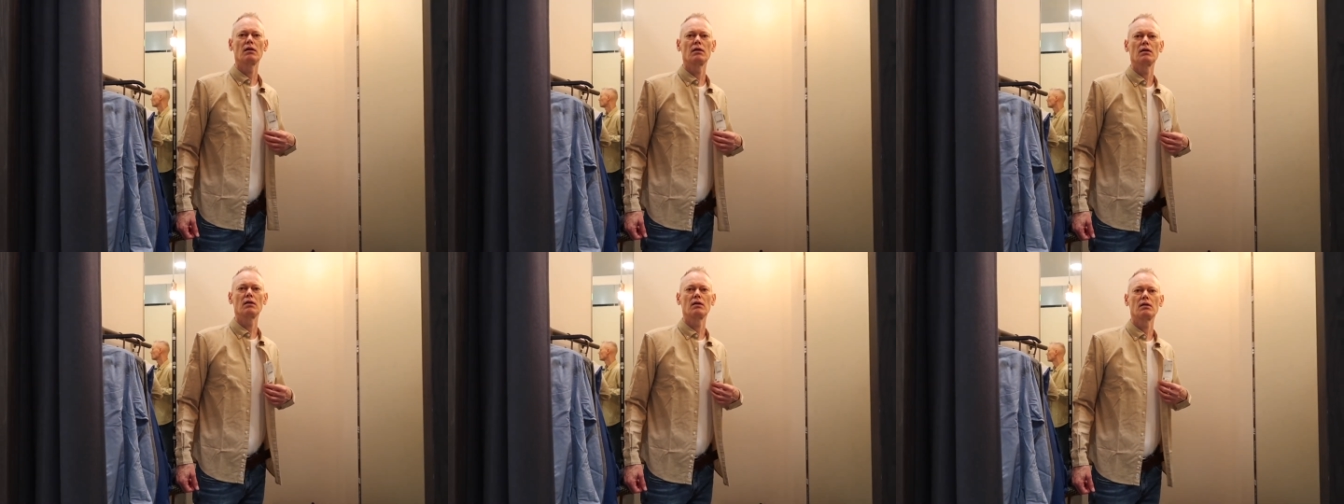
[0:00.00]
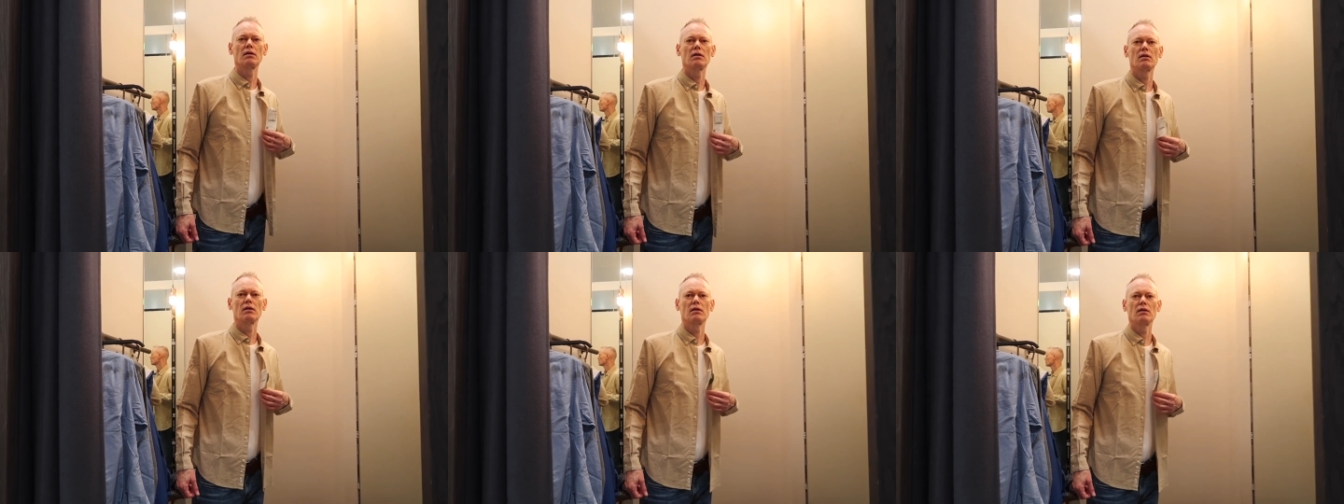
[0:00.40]
Sa akin
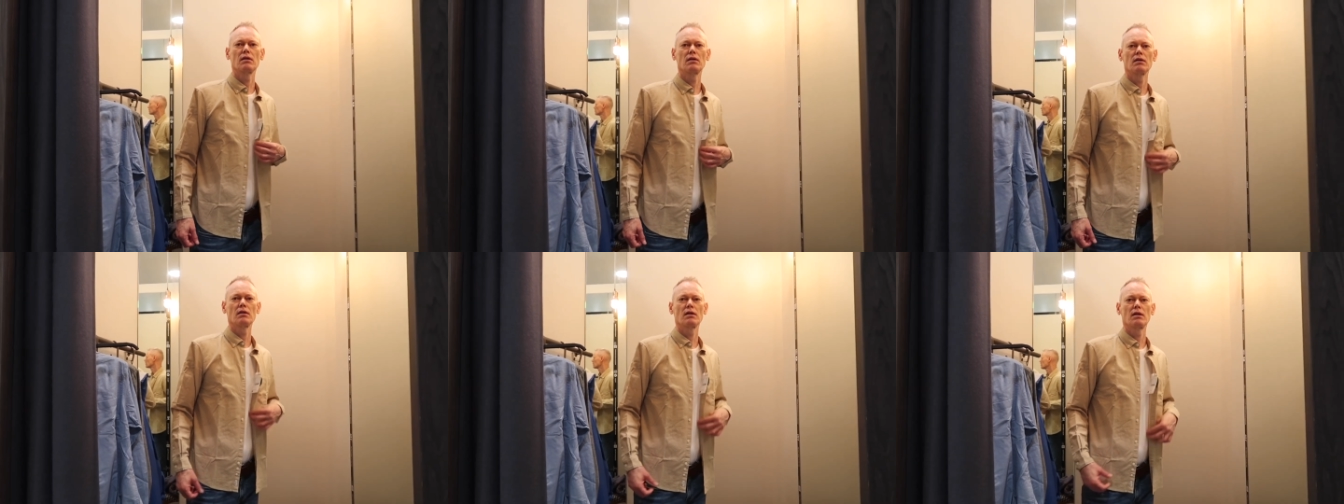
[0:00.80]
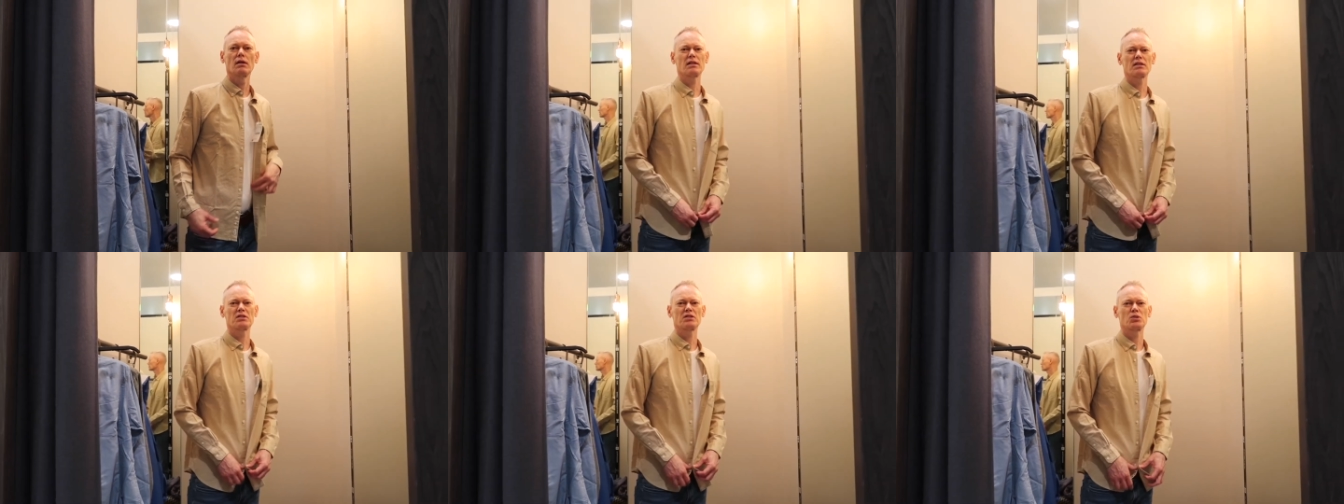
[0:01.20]
din iba. I
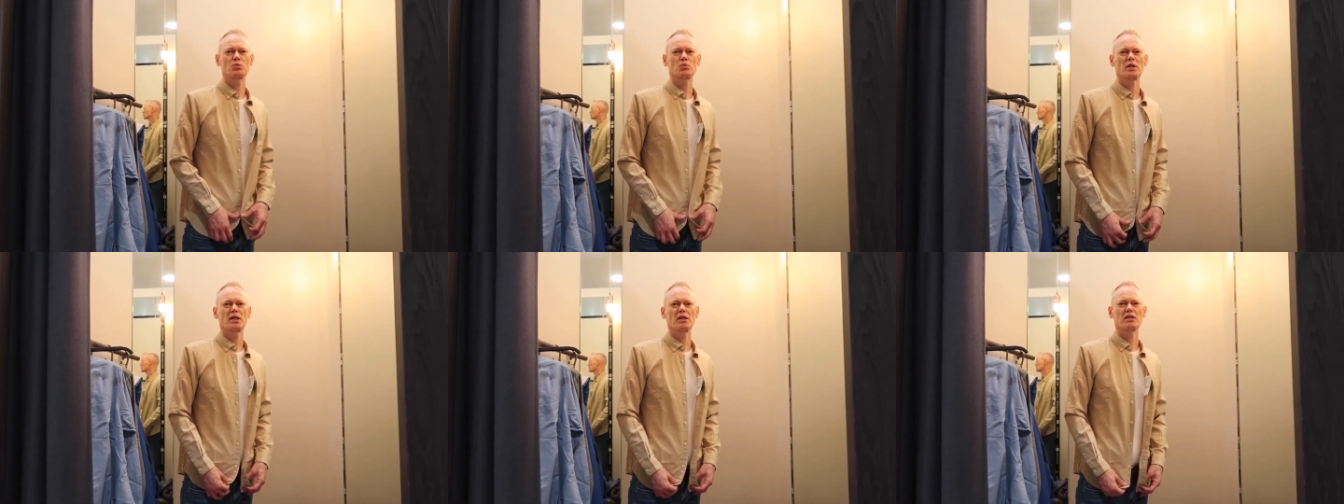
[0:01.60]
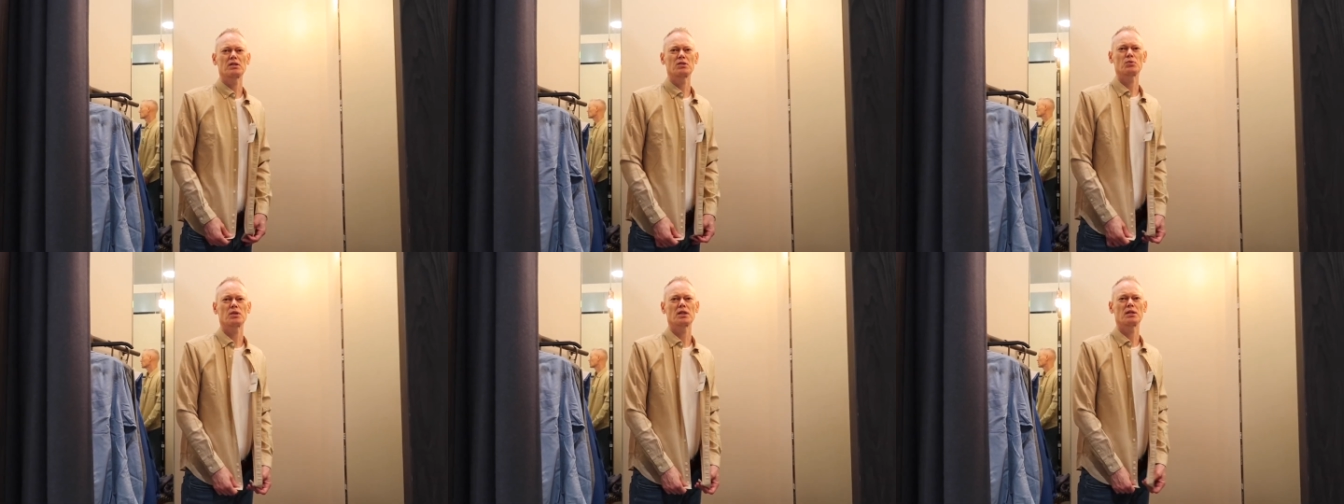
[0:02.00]
think I should wear
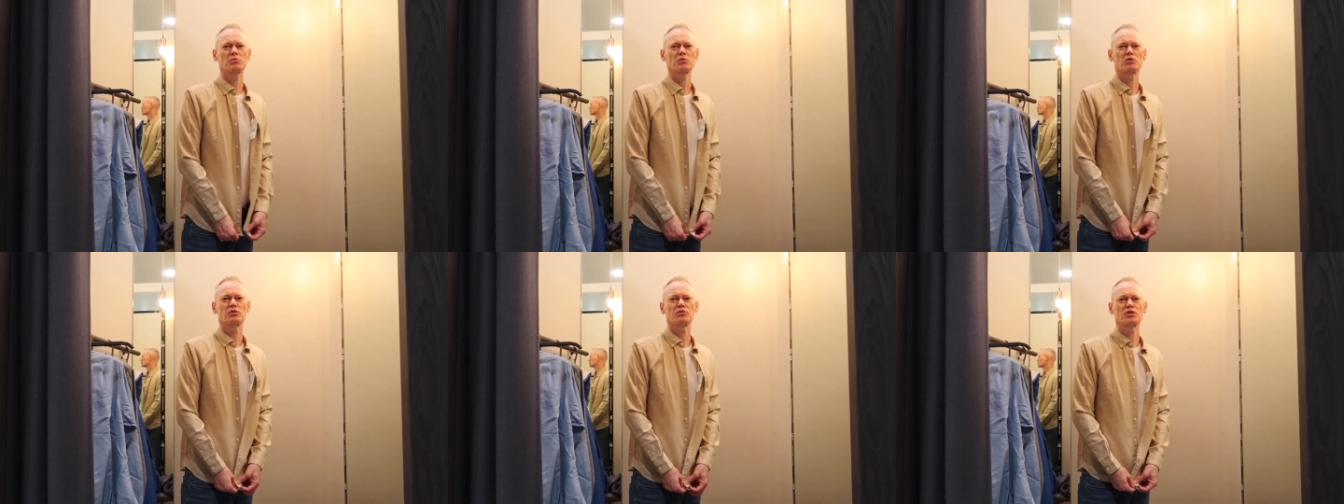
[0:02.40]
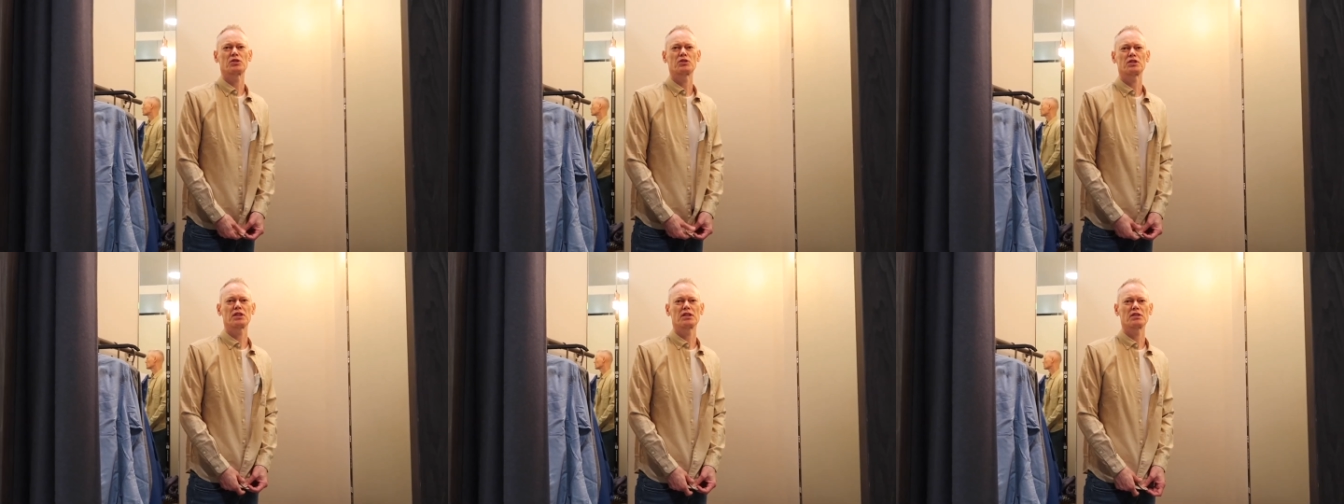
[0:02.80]
this when I'm
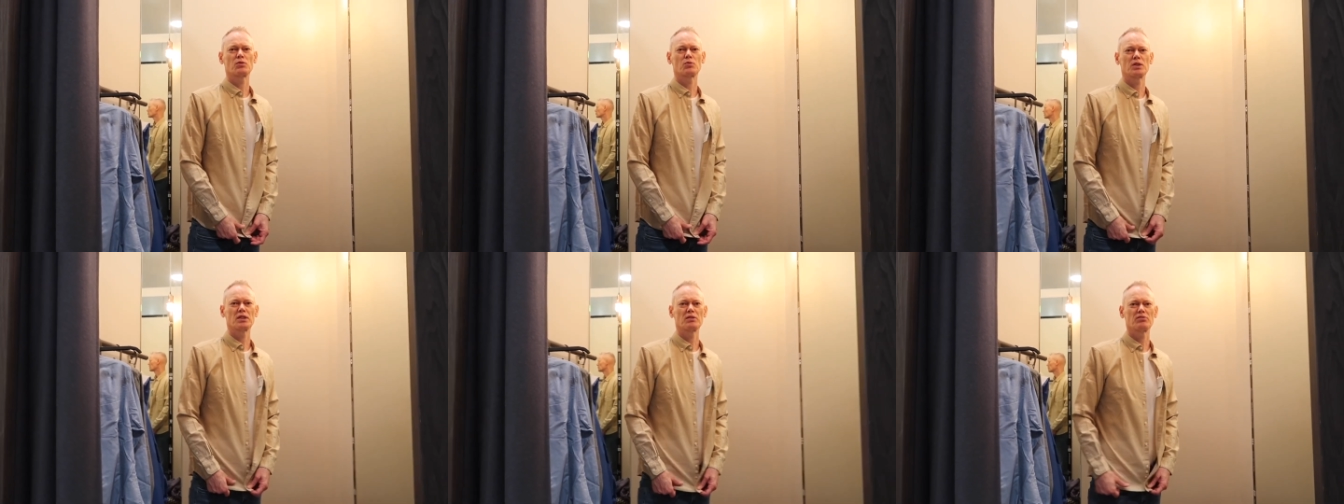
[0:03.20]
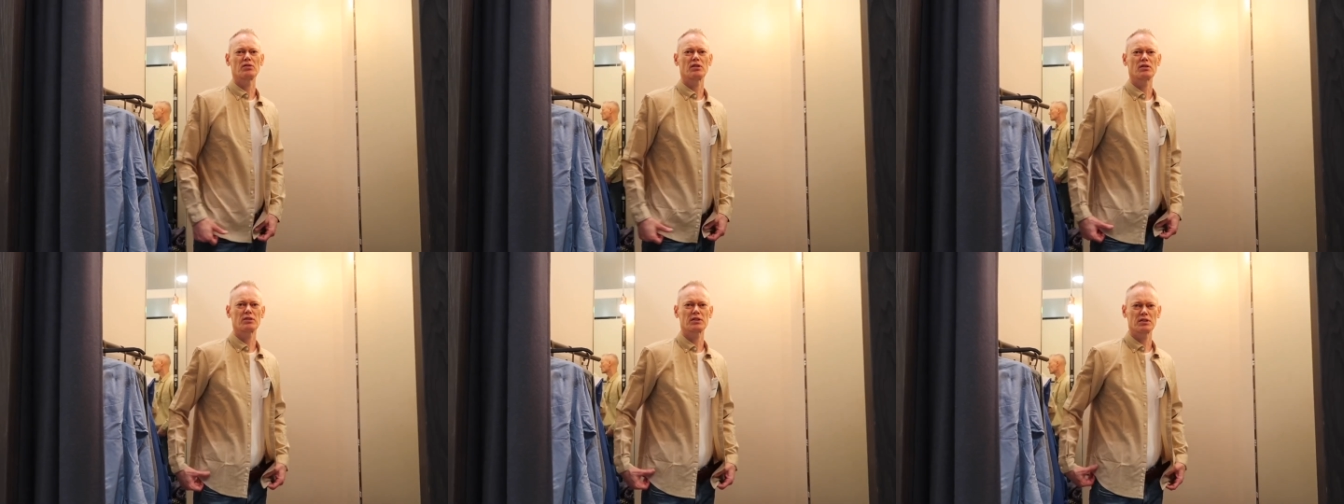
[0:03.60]
traversing the
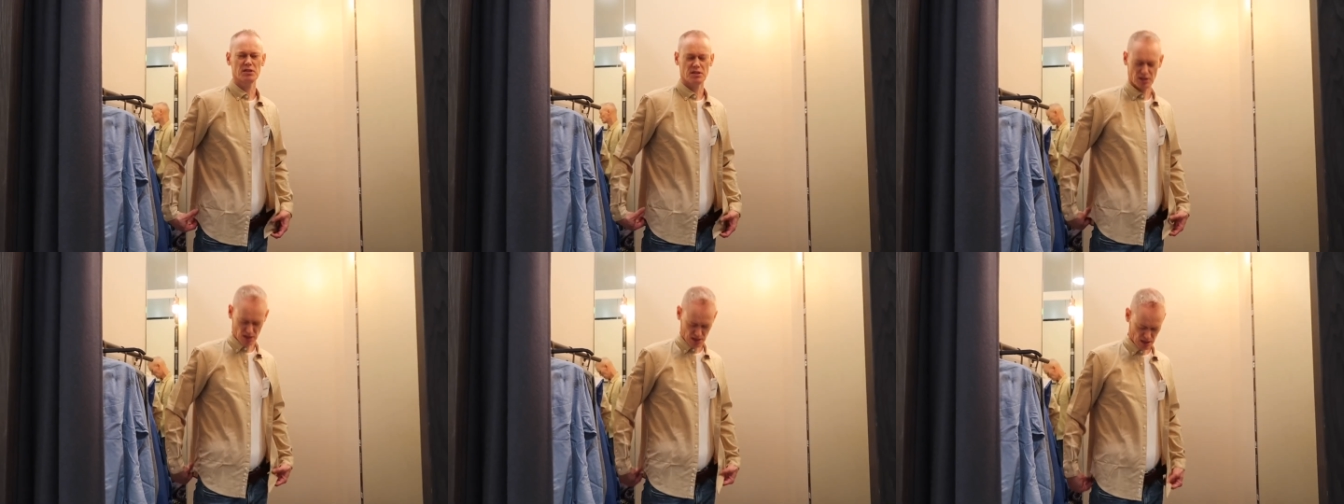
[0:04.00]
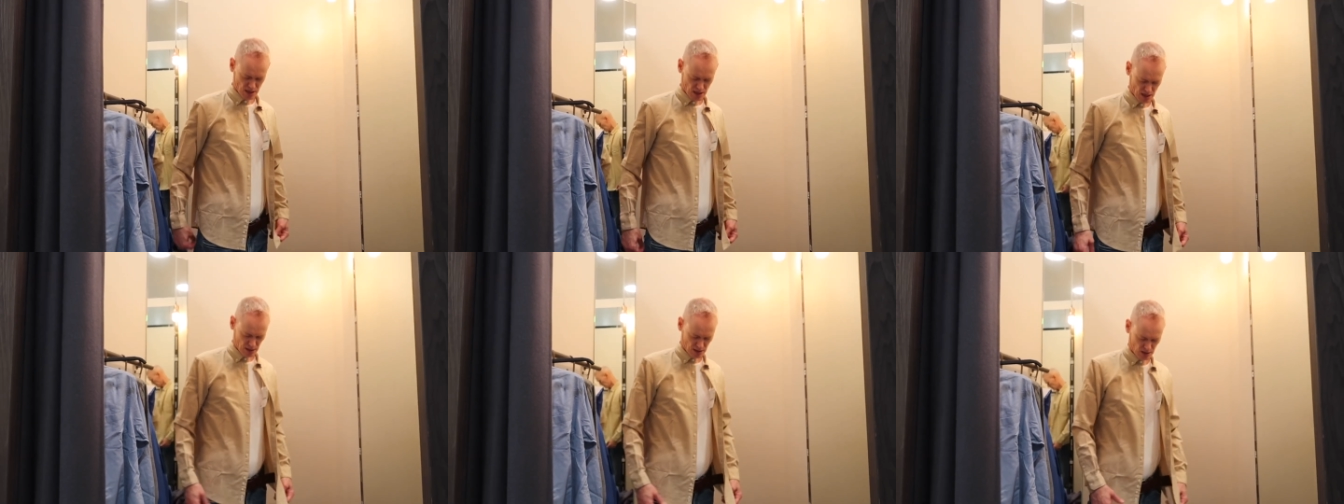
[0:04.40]
rainforest.
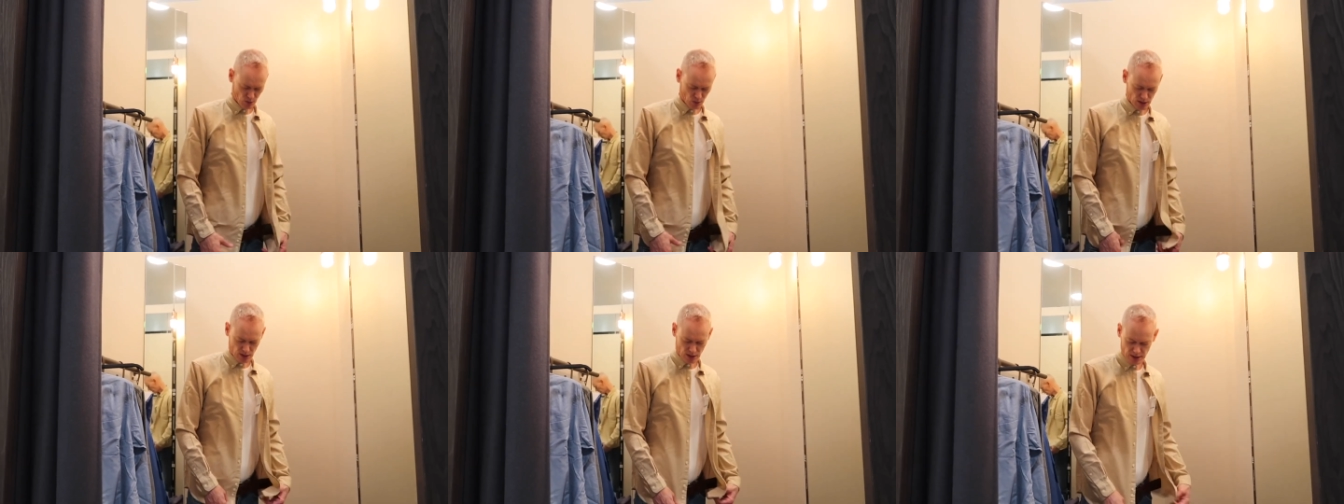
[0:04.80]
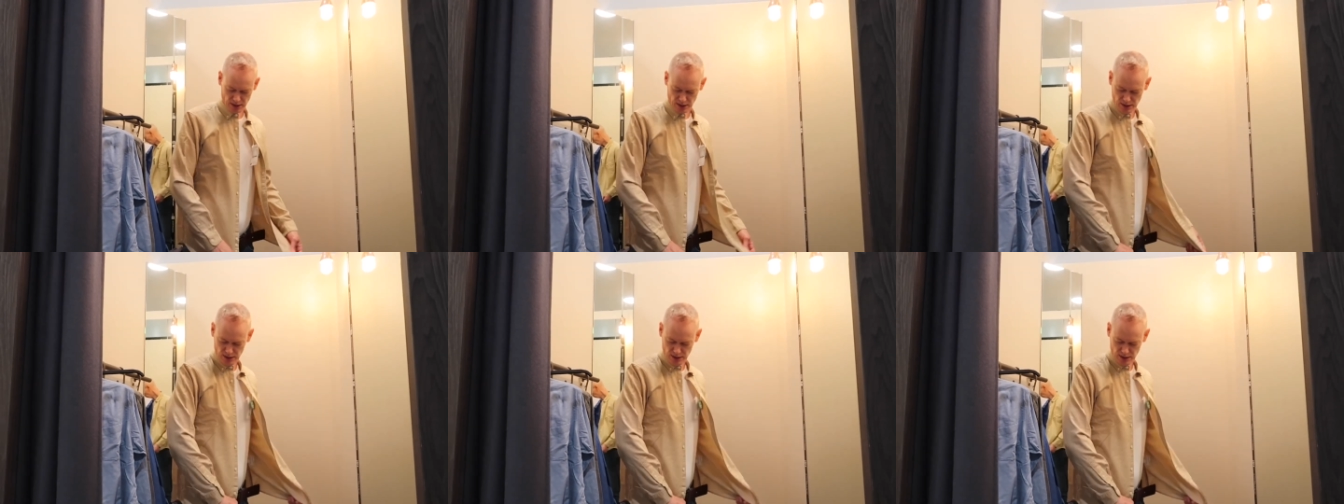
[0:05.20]
Okay. They wear like